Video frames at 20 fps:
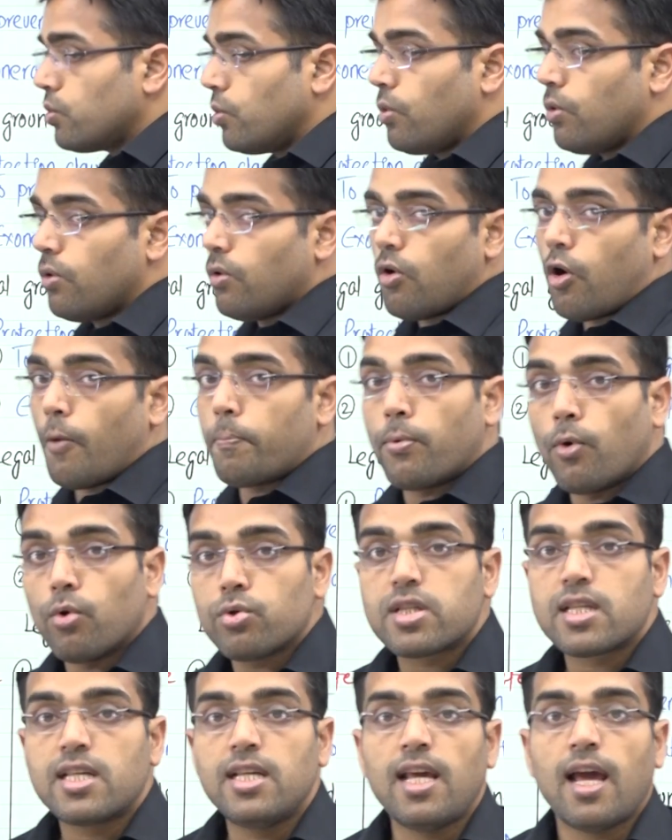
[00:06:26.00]
जो
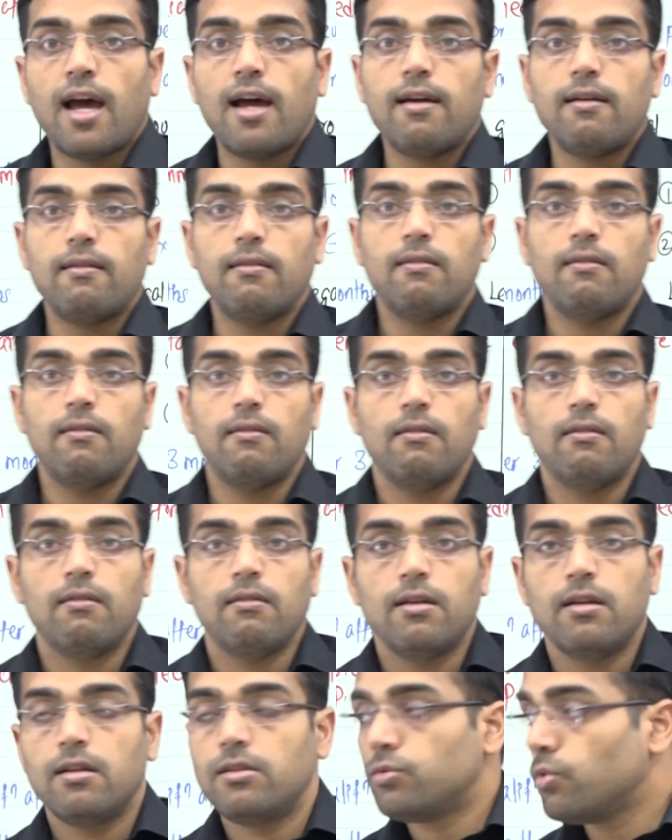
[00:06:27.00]
अपोज किया
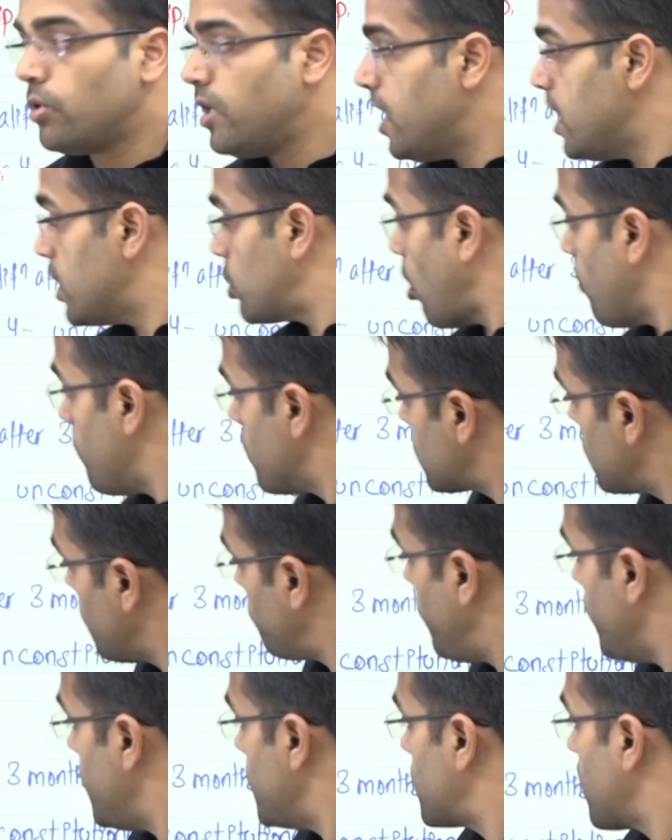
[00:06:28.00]
जो लिली थॉमस ने
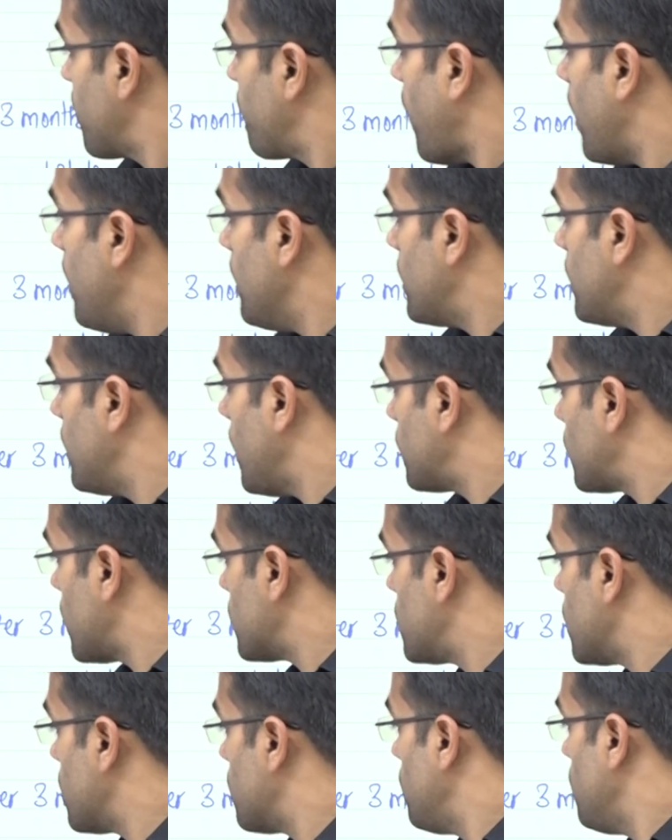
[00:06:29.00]
पिटिशन फाइल किया था
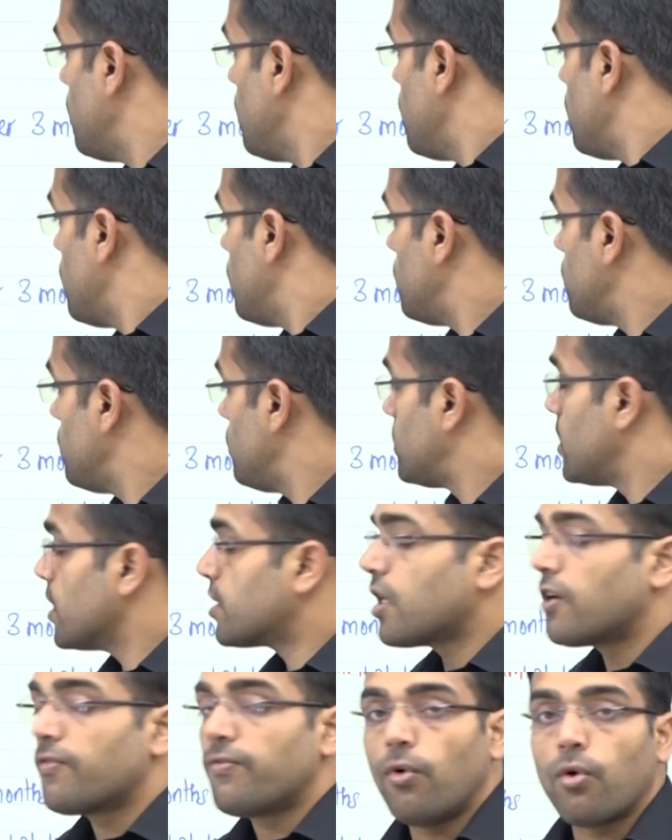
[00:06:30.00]

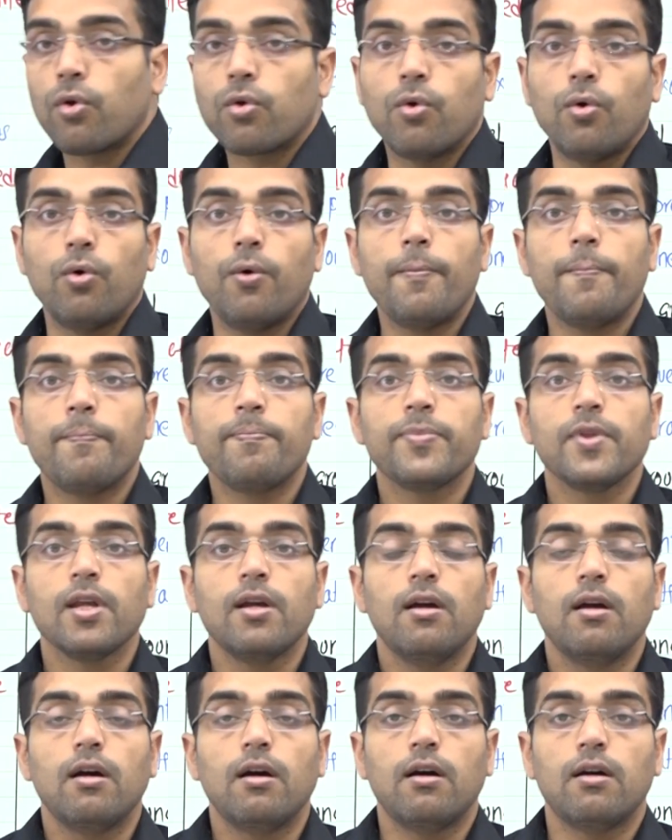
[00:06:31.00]
सेक्शन फोर को
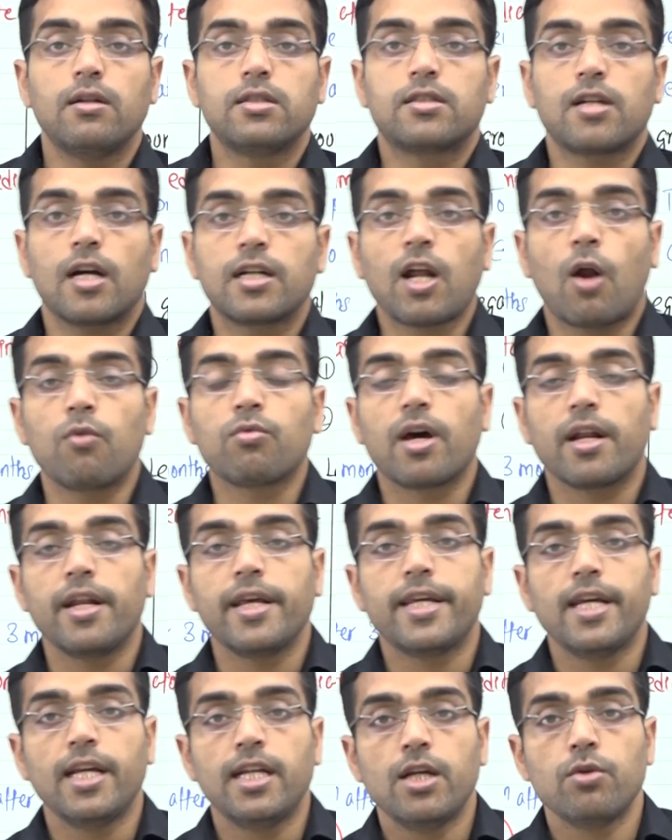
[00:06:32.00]
स्ट्रक डाउन करने
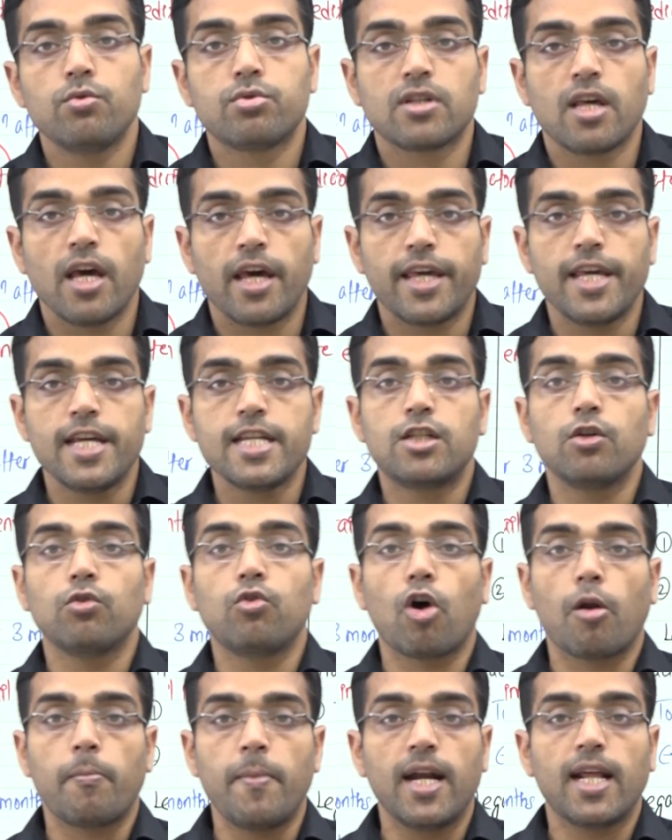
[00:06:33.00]
के लिए उसके अगेंस्ट जो
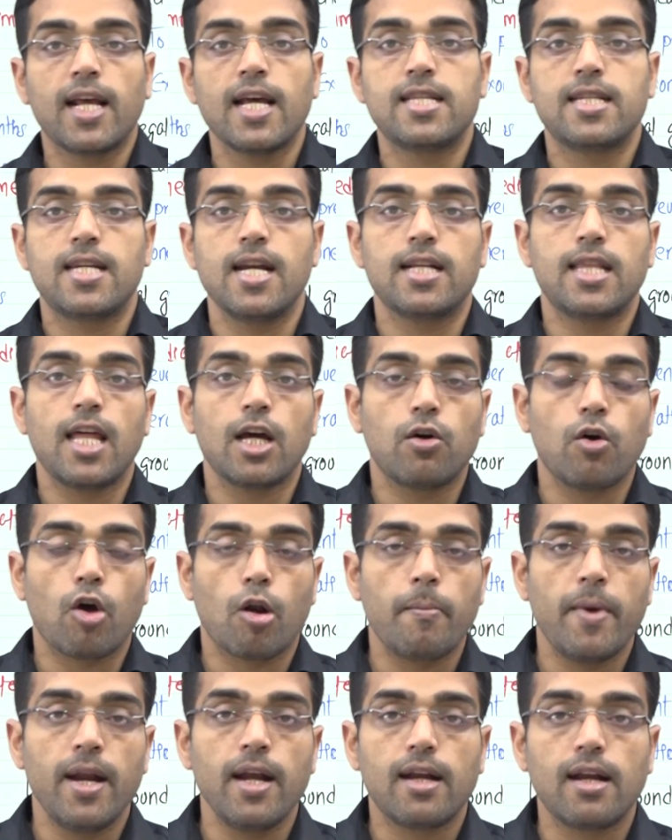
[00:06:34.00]
गवर्नमेंट का स्टैंड था
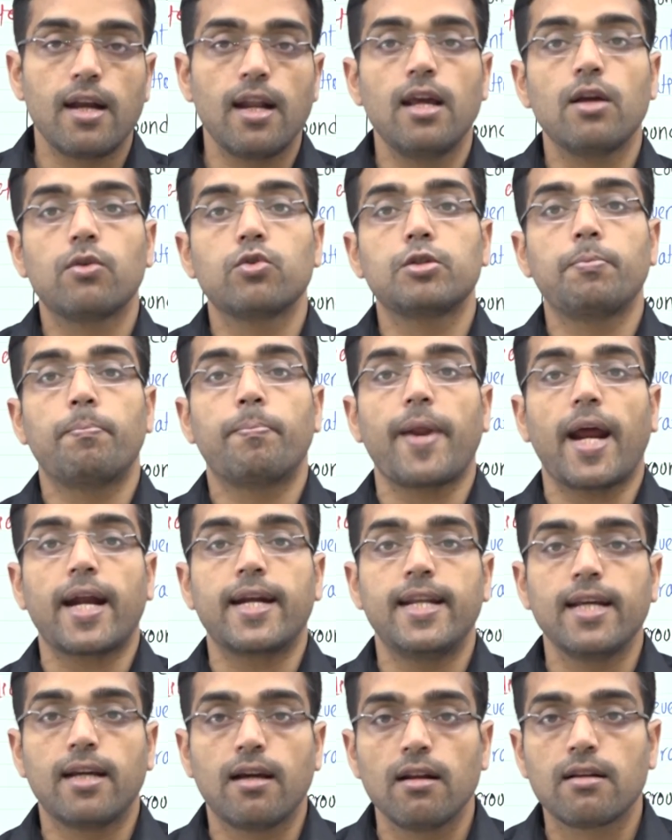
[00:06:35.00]
गवर्नमेंट ने कुछ
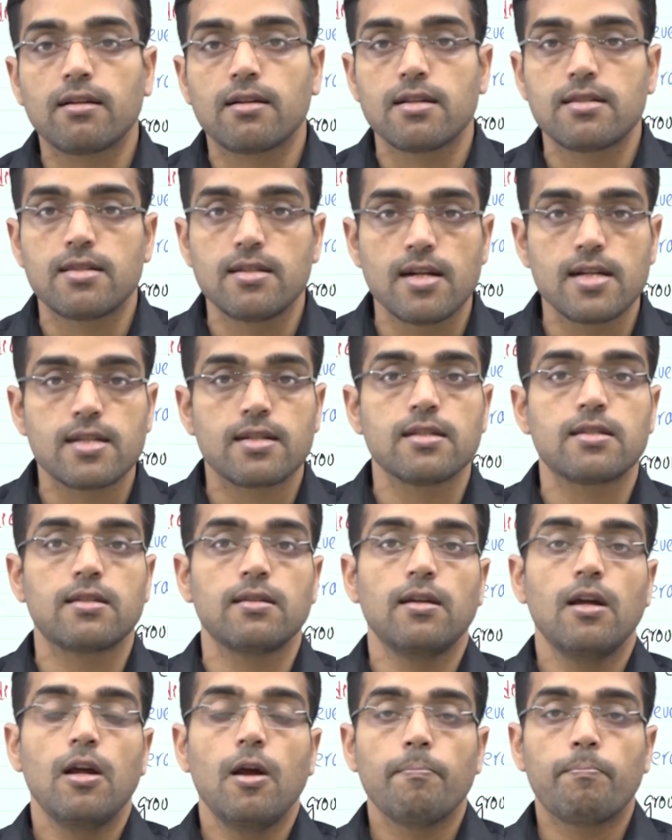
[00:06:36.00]
प्रैक्टिकल कंसिडरेशन
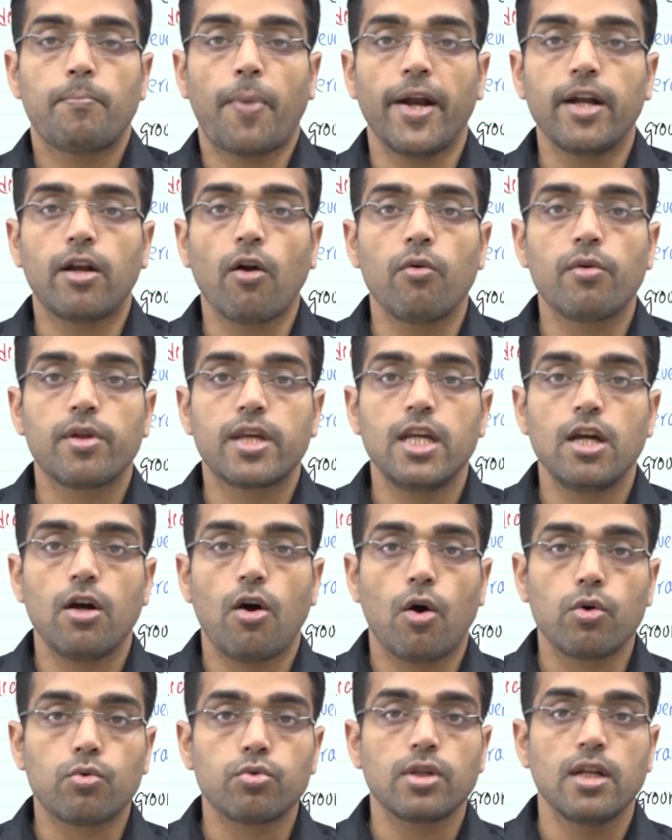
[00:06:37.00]
पॉइंट आउट किए
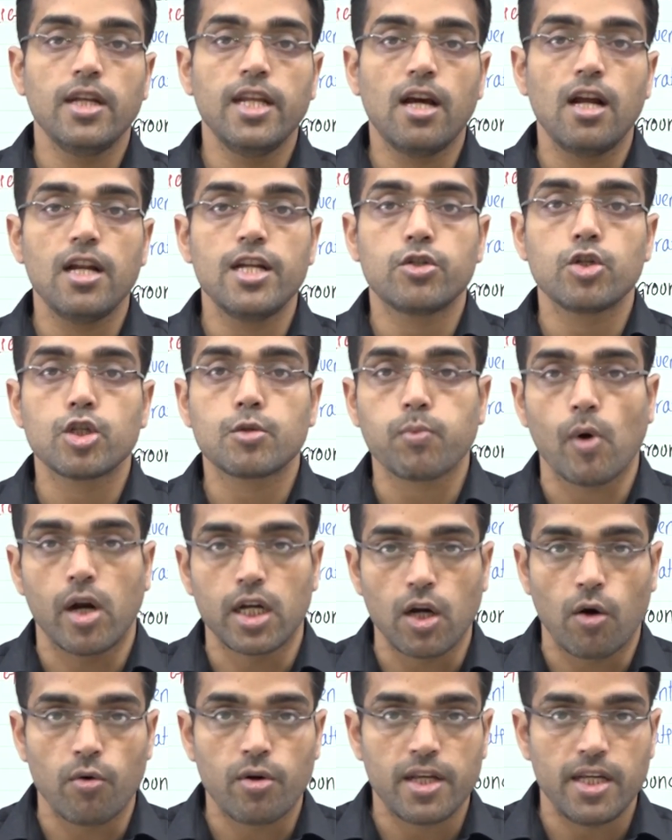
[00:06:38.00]
और कुछ लीगल इश्यूज
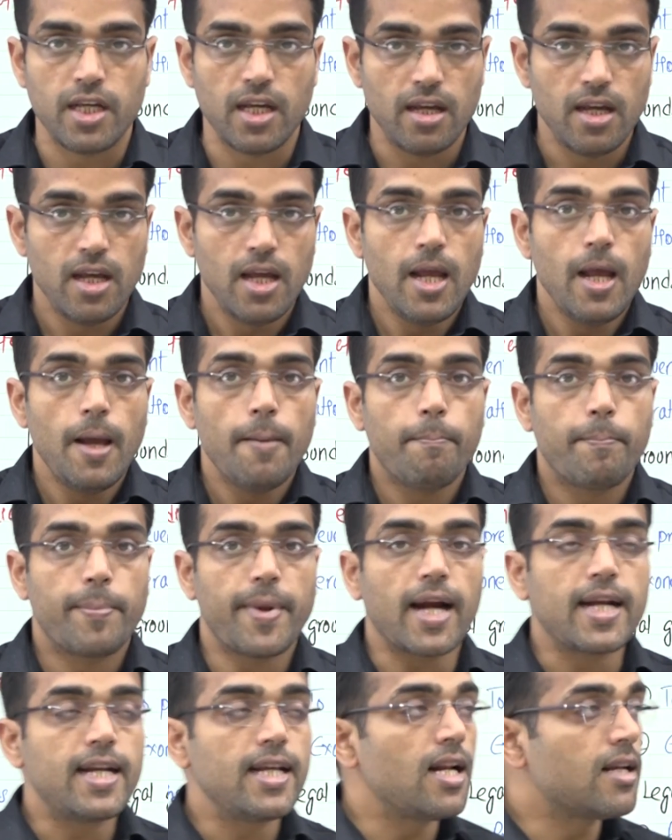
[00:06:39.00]
पॉइंट आउट किए
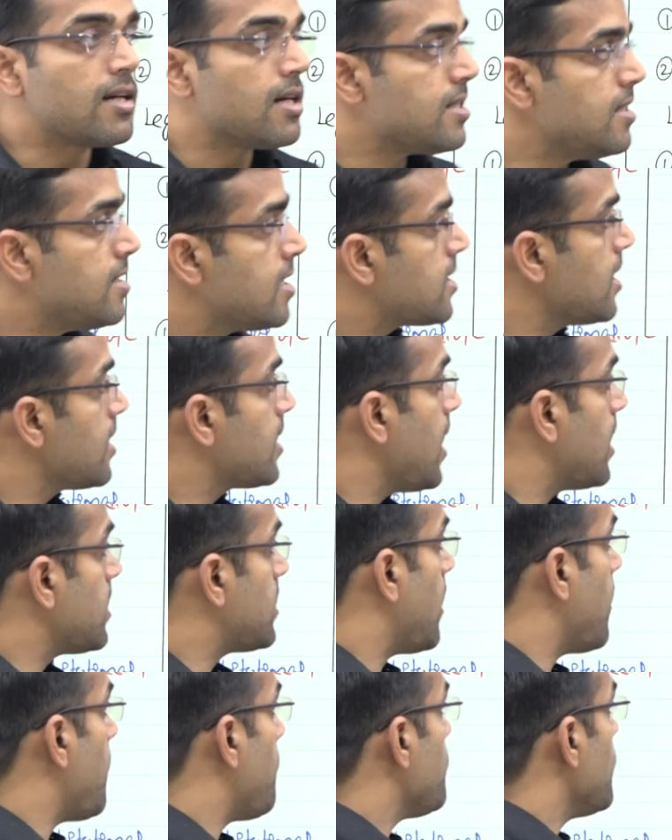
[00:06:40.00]
प्रैक्टिकल कंसिडरेशन क्या
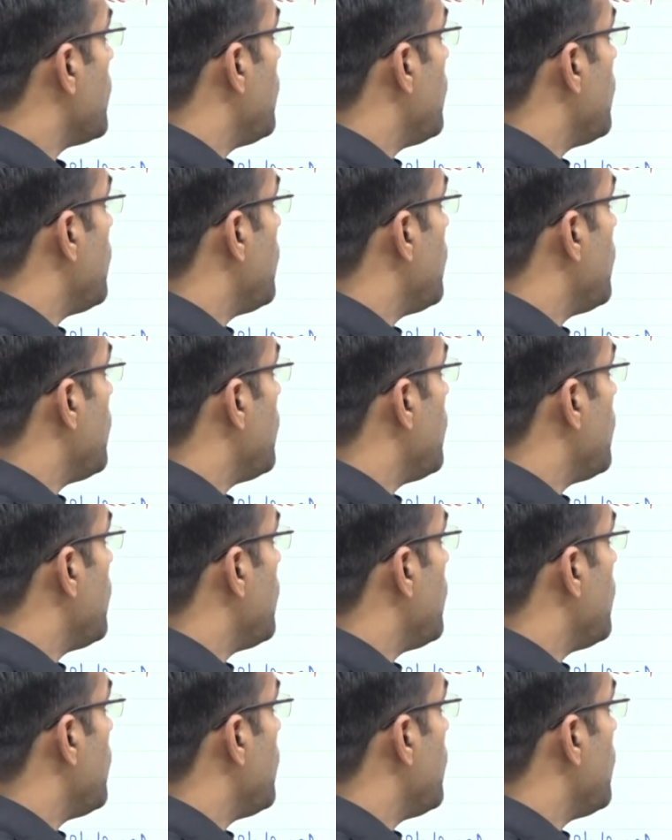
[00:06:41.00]
था